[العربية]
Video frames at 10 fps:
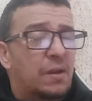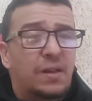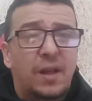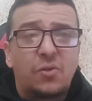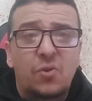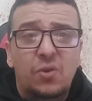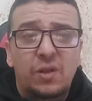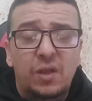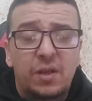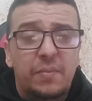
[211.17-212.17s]
نعطوه
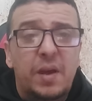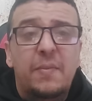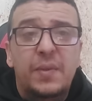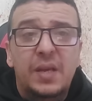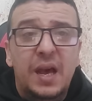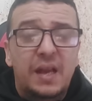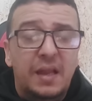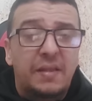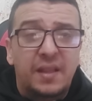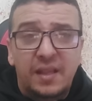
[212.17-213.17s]
مام الى
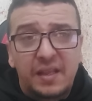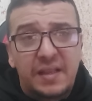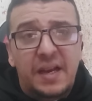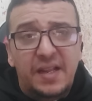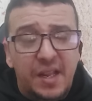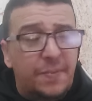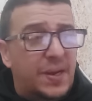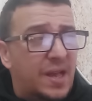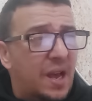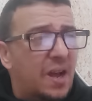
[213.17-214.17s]
غلط انتقادات
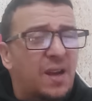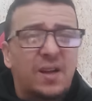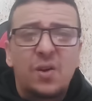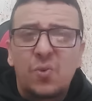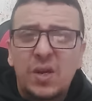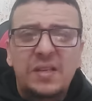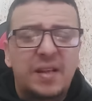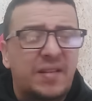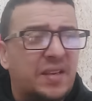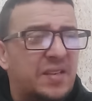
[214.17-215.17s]
بناءه وليس
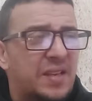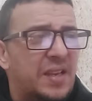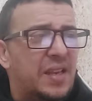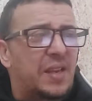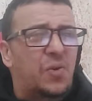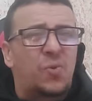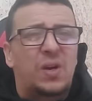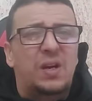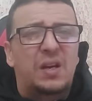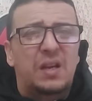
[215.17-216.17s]
تكسير
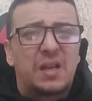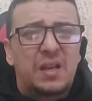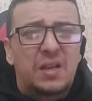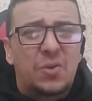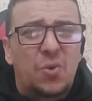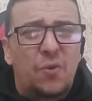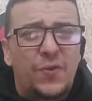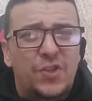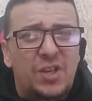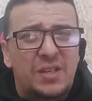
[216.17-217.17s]
ودخول في
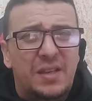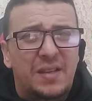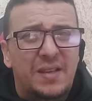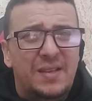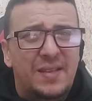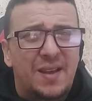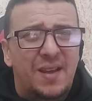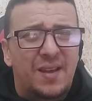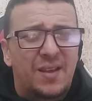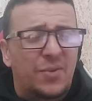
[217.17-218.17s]
شخصيه
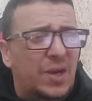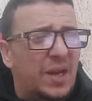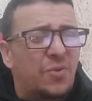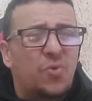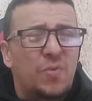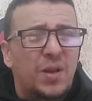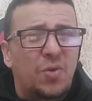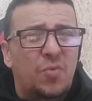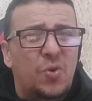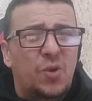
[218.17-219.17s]
انسان وهذوك هما
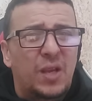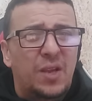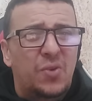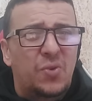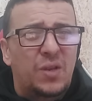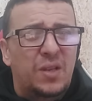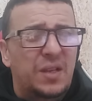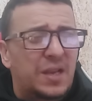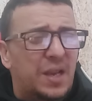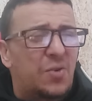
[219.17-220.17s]
الامور اللي يخلوا
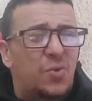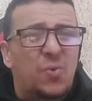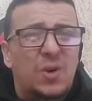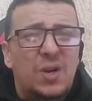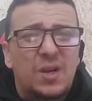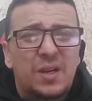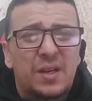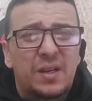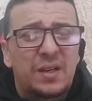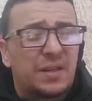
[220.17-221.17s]
يخلوا
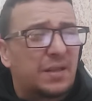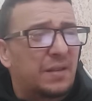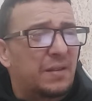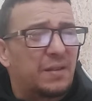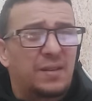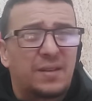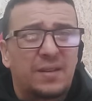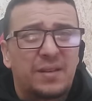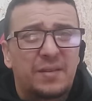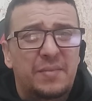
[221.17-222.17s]

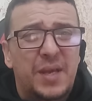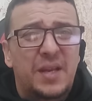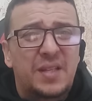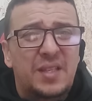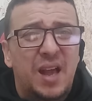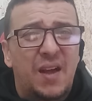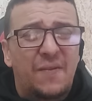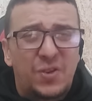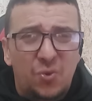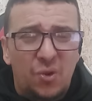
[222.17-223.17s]
آه، مهنه
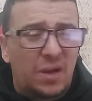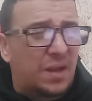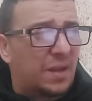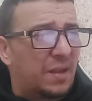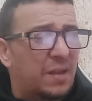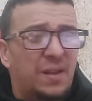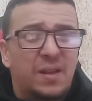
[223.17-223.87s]
الصحافه شغل آه،